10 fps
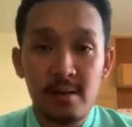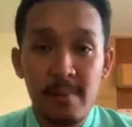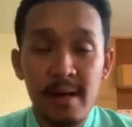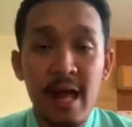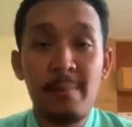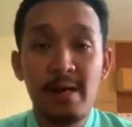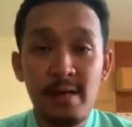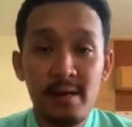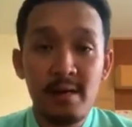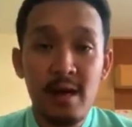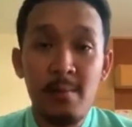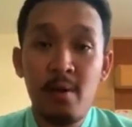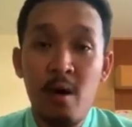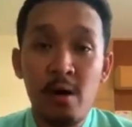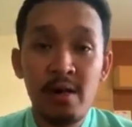พยายามกินน้ำ
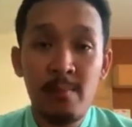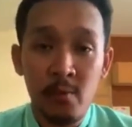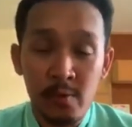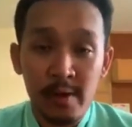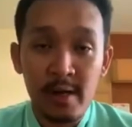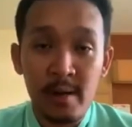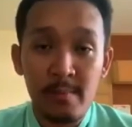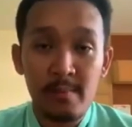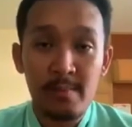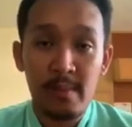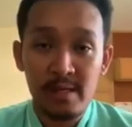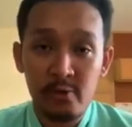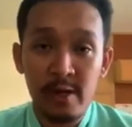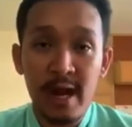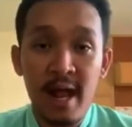ร้อนน้ำอุ่นนะครับ มัน
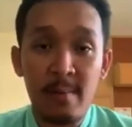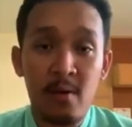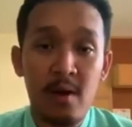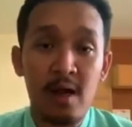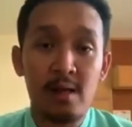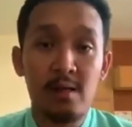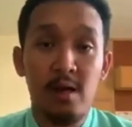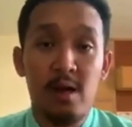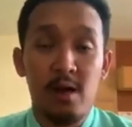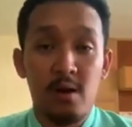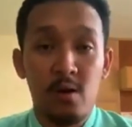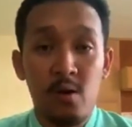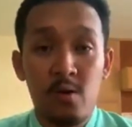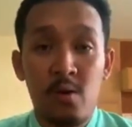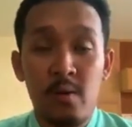ช่วยได้ เพราะว่าโร
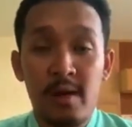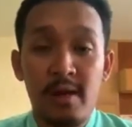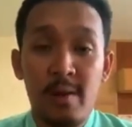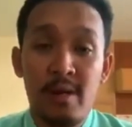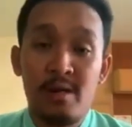คโควิด เนี่ยมัน